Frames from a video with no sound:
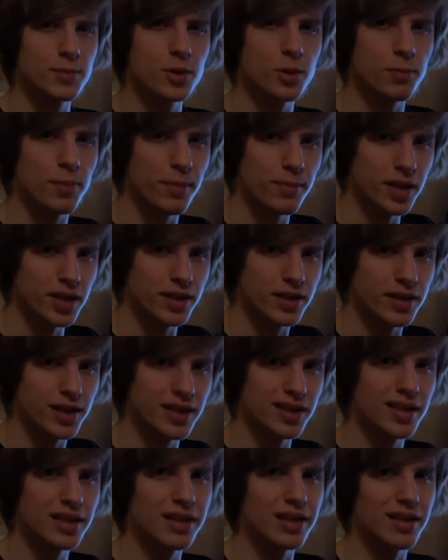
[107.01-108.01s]
что победа
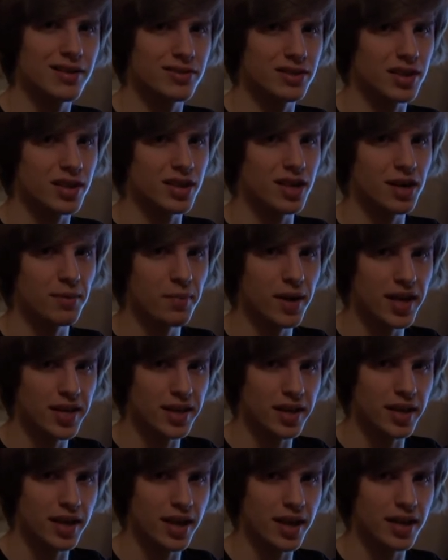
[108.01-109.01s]
над гитлеровской
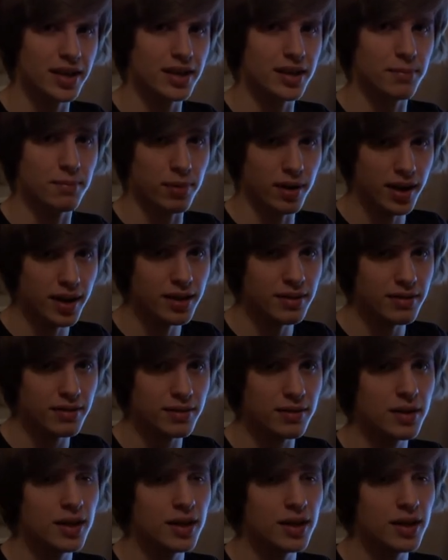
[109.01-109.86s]
Германией это бренд,